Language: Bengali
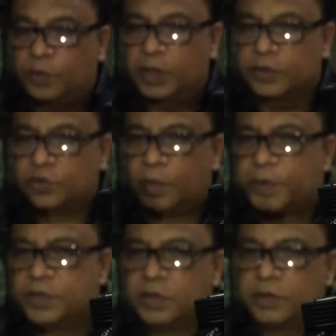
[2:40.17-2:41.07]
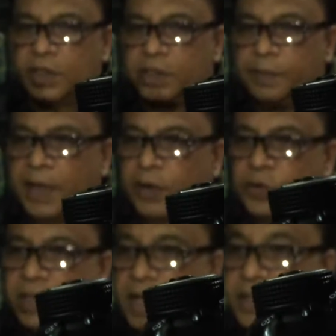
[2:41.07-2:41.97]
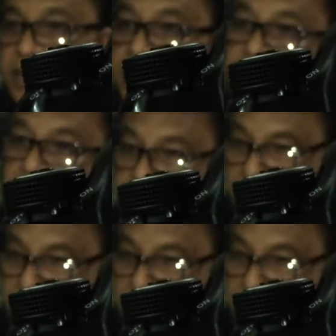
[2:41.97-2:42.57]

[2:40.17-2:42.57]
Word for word: শখের বাইরে আমি যেমন একজন